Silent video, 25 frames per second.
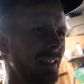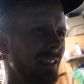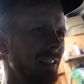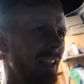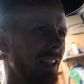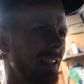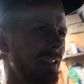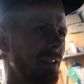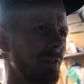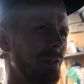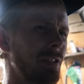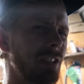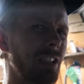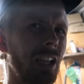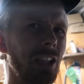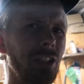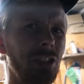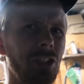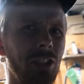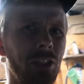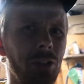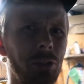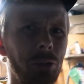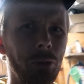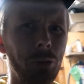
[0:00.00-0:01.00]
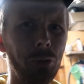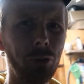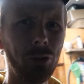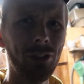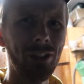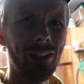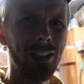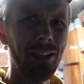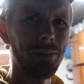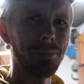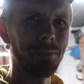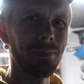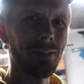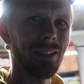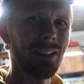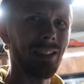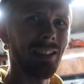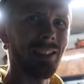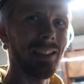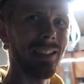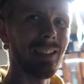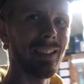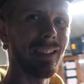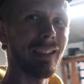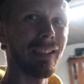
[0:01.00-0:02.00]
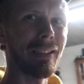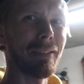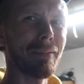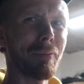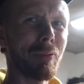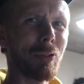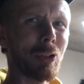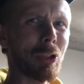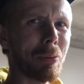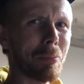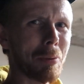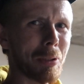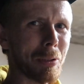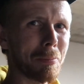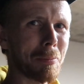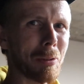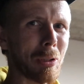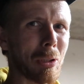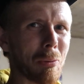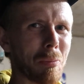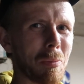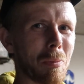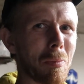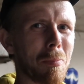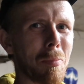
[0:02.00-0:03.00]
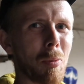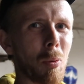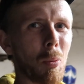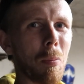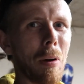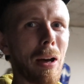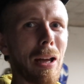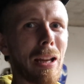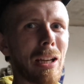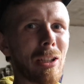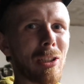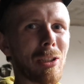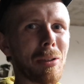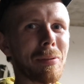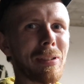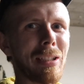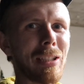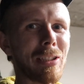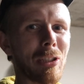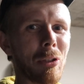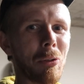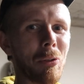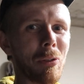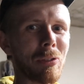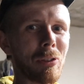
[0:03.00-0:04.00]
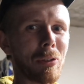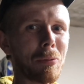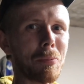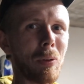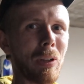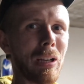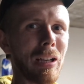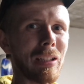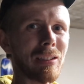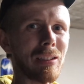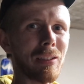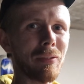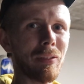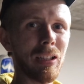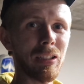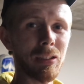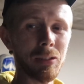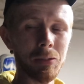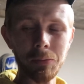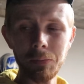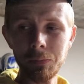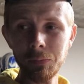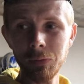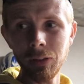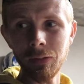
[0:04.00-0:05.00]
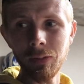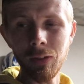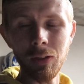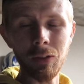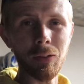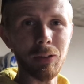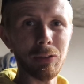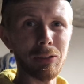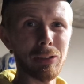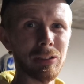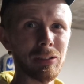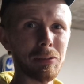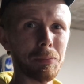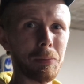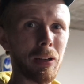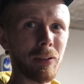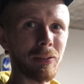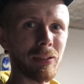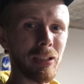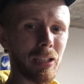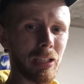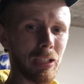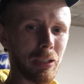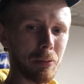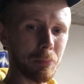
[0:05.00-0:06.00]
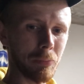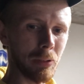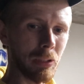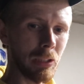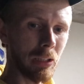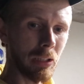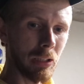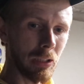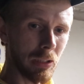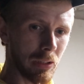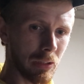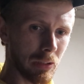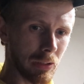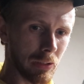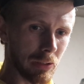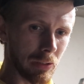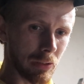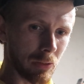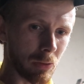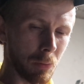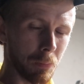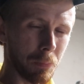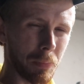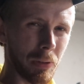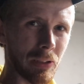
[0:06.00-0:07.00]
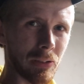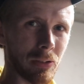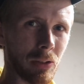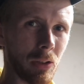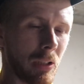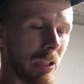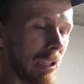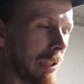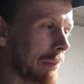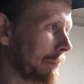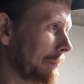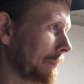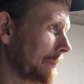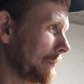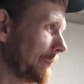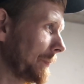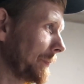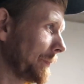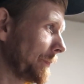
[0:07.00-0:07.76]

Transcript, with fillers: na tym wskaźniku dużym e, musi być minimum pół bara, żeby zaczęło coś pokazywać. Przyfilowo się sprawdzałem e, kompresorem.